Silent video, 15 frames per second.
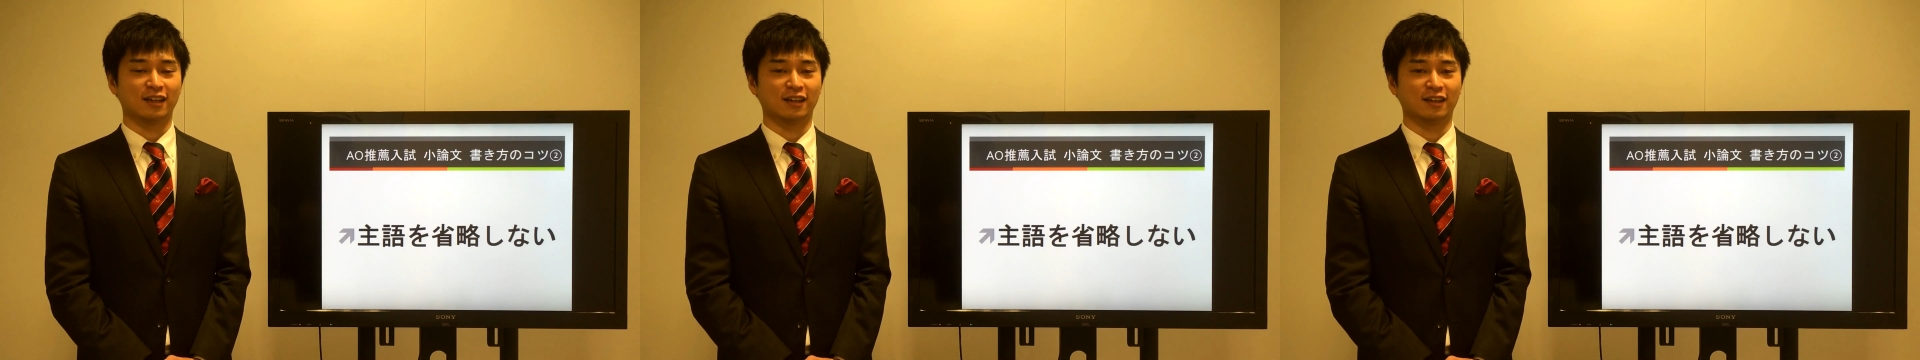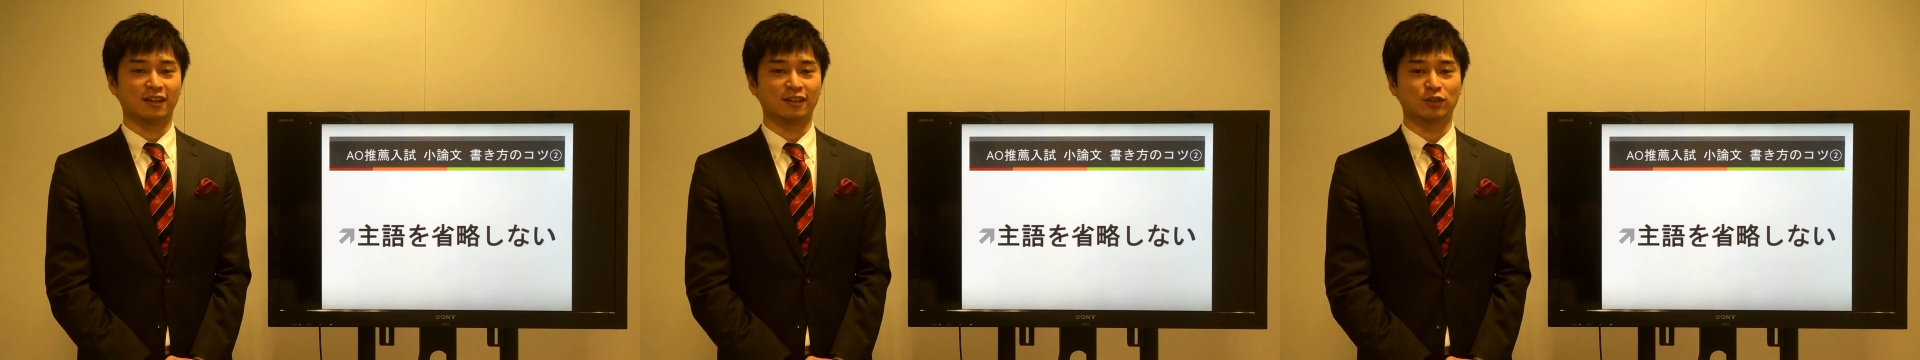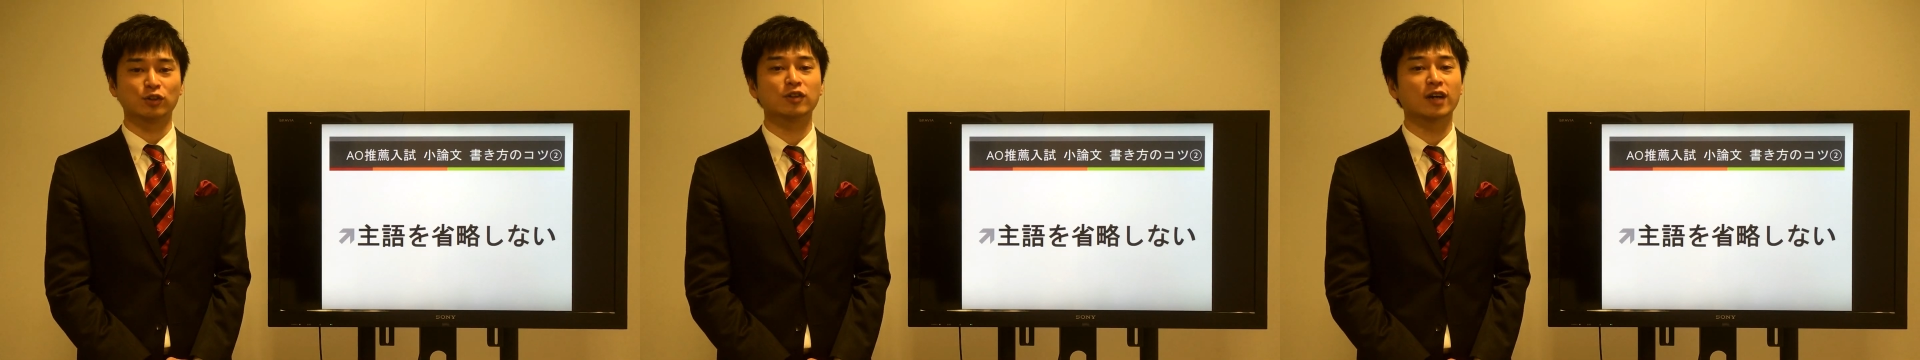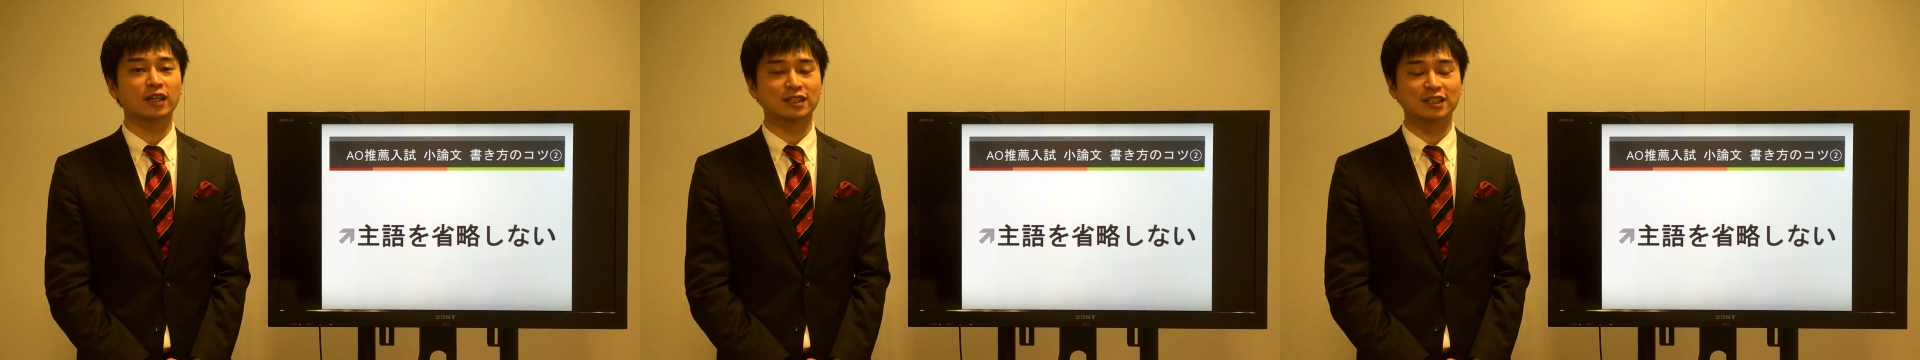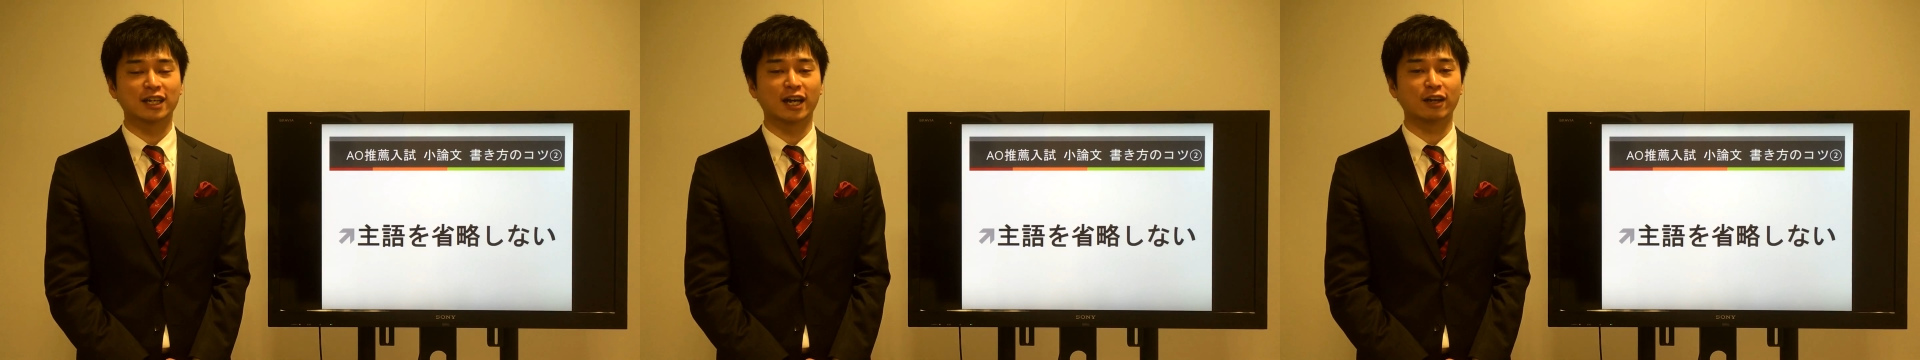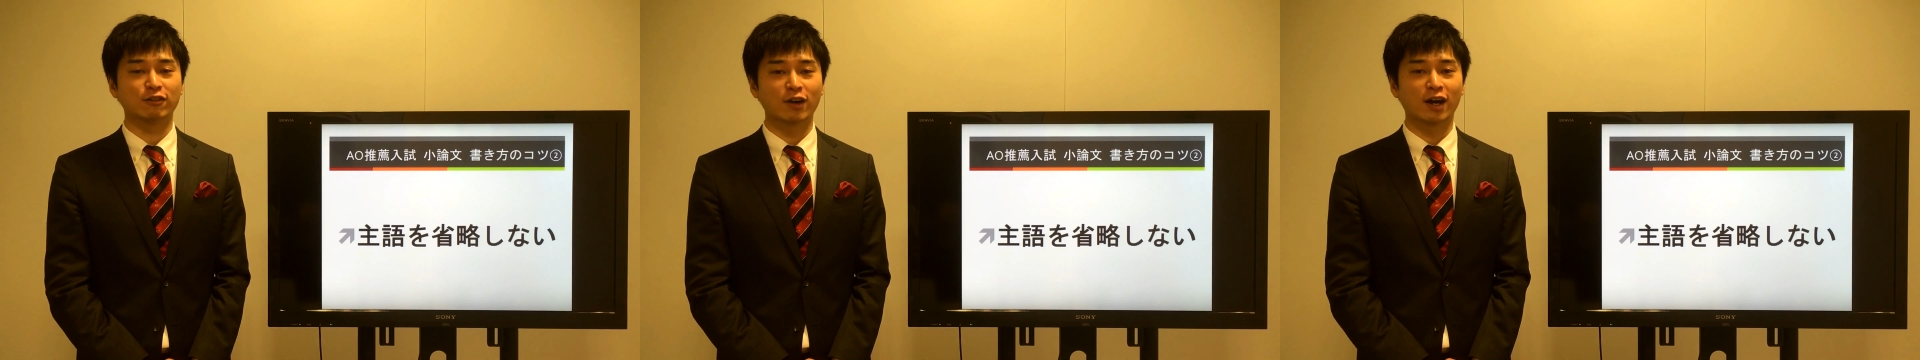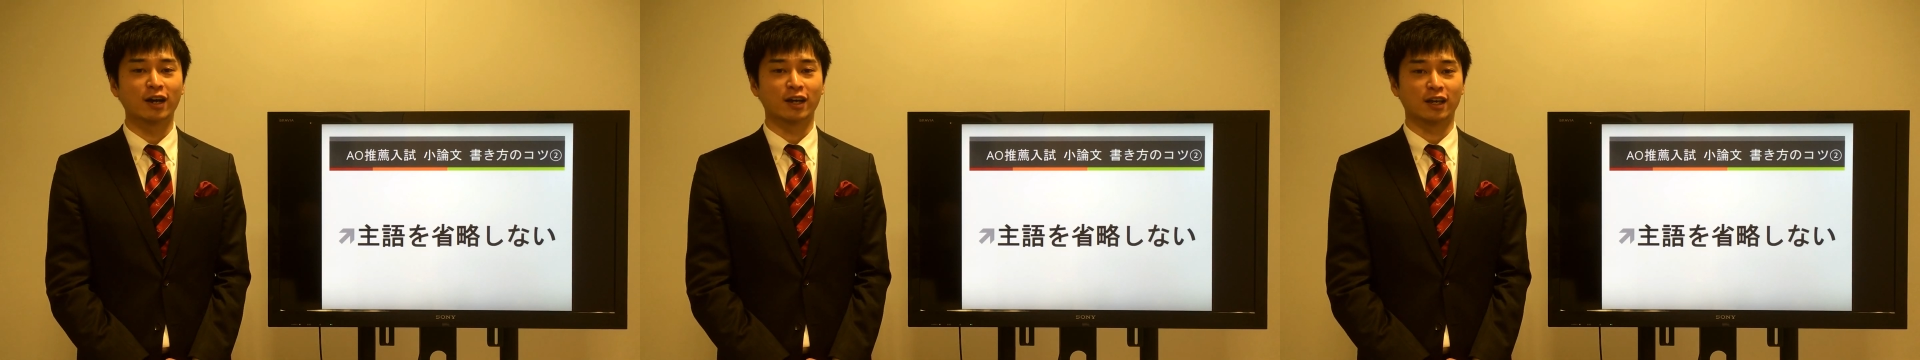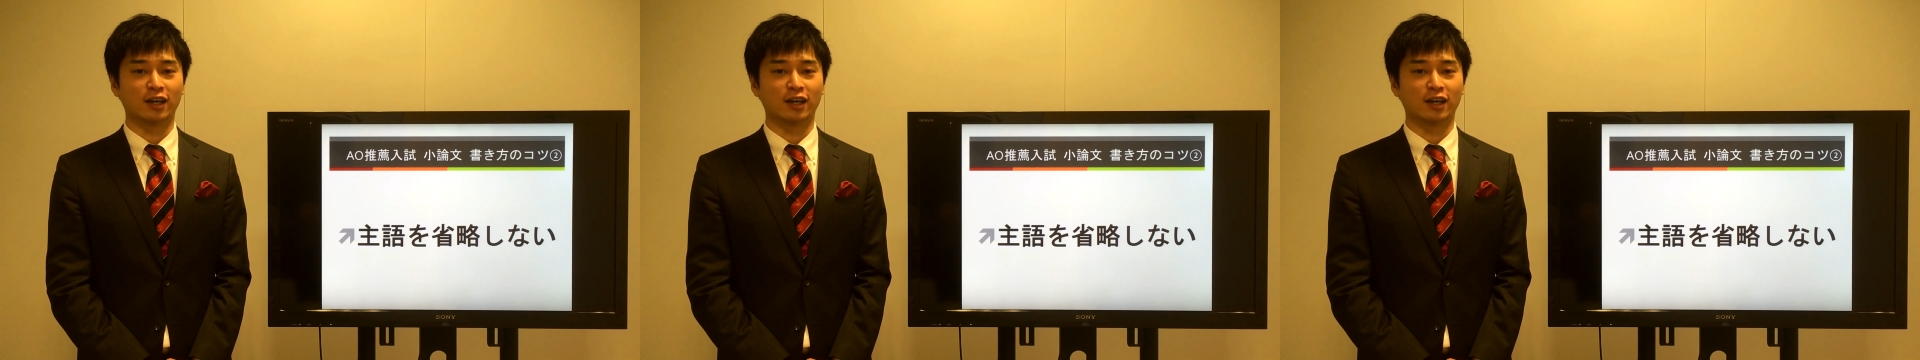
えー、それでは次回は、